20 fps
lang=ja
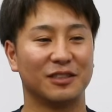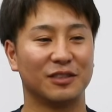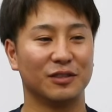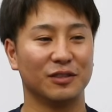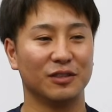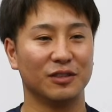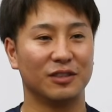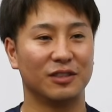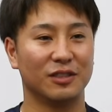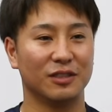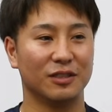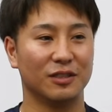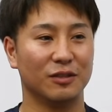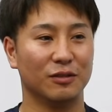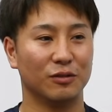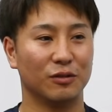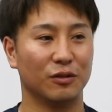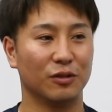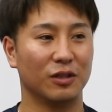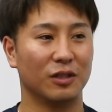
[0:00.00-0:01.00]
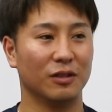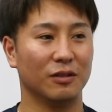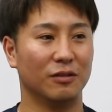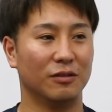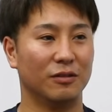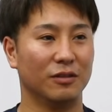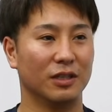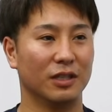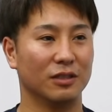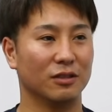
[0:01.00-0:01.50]
2-2の時の
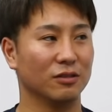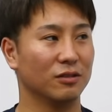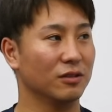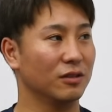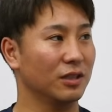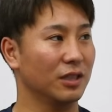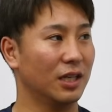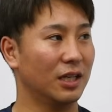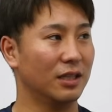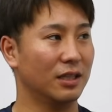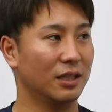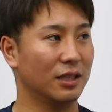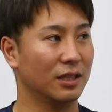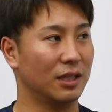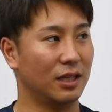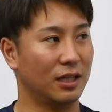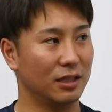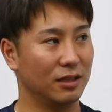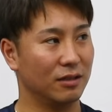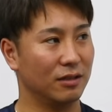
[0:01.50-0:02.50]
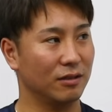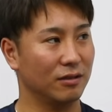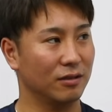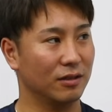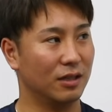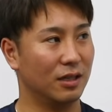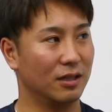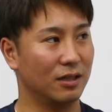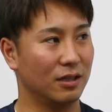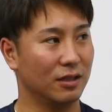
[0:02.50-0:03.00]
方がちょっと嫌だなっていう
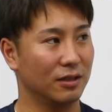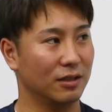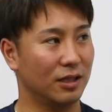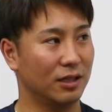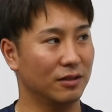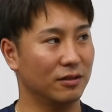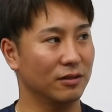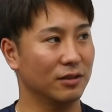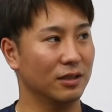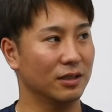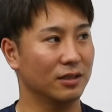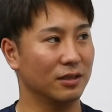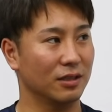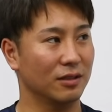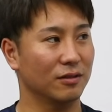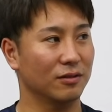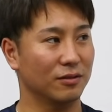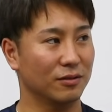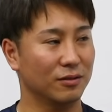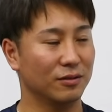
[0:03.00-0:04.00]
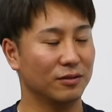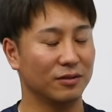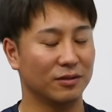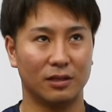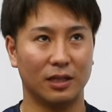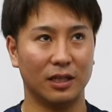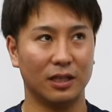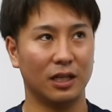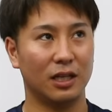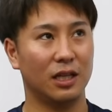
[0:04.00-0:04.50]
感覚であるんですけど
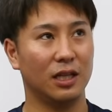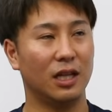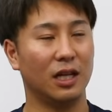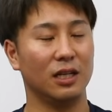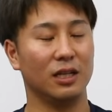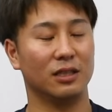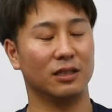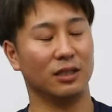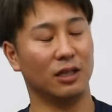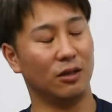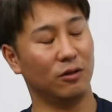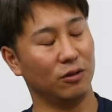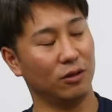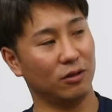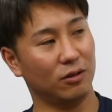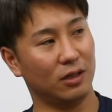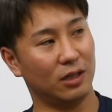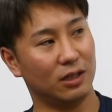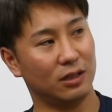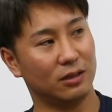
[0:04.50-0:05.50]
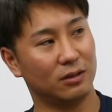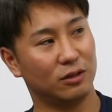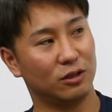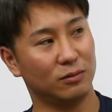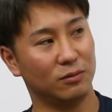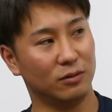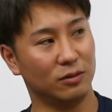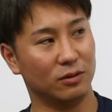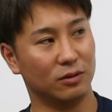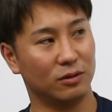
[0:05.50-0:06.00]
大体被打率が多いのが自
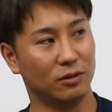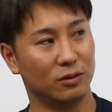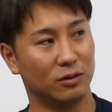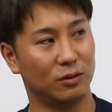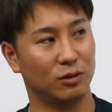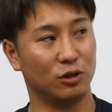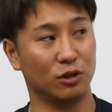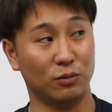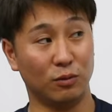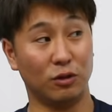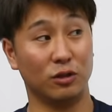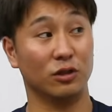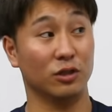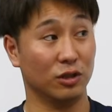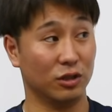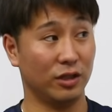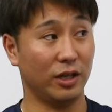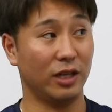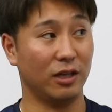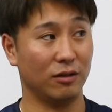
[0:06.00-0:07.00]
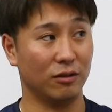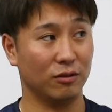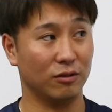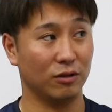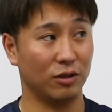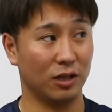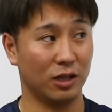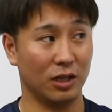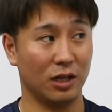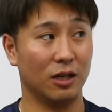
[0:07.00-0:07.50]
分2ボール2ストライクの時
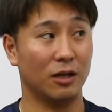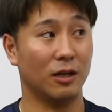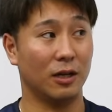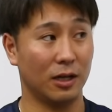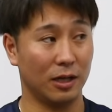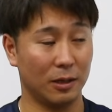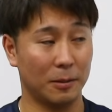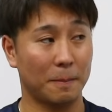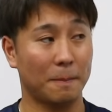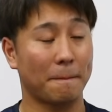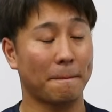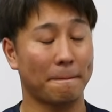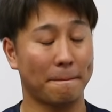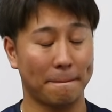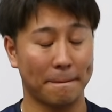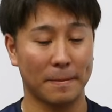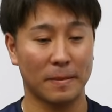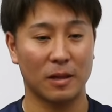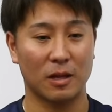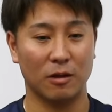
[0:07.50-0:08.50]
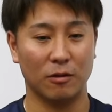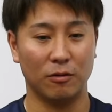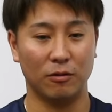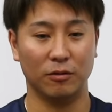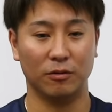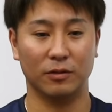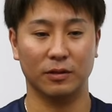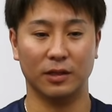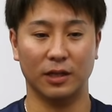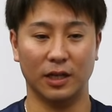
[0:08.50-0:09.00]
が、はい、
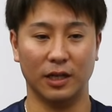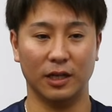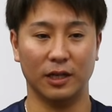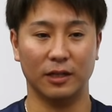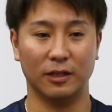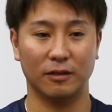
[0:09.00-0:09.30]
多くて